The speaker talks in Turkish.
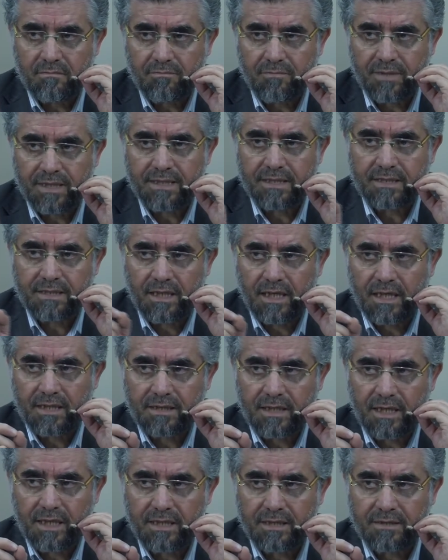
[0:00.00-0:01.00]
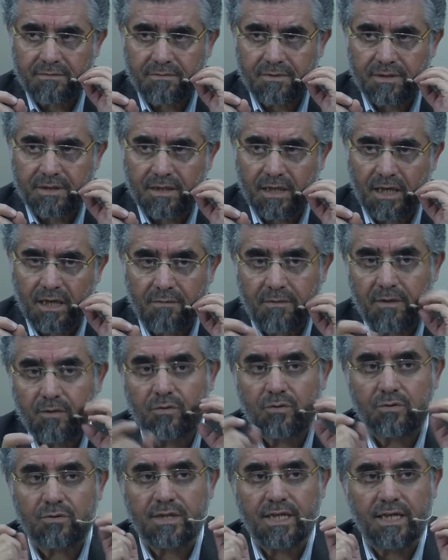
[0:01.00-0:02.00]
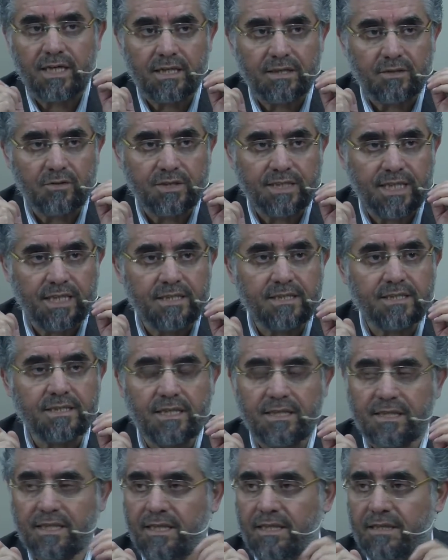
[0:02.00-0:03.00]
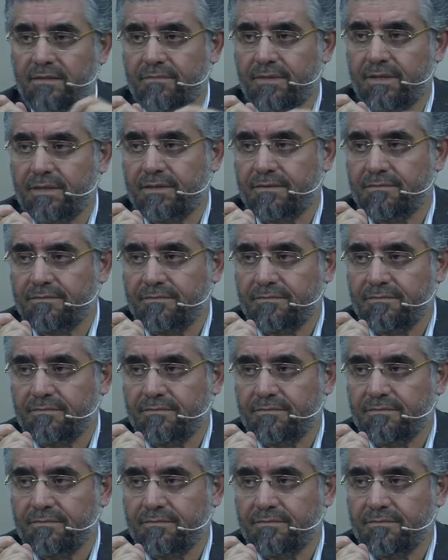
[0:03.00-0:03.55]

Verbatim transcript: Bedir'de hata etti ama Uhud'da kendisi hata etmedi.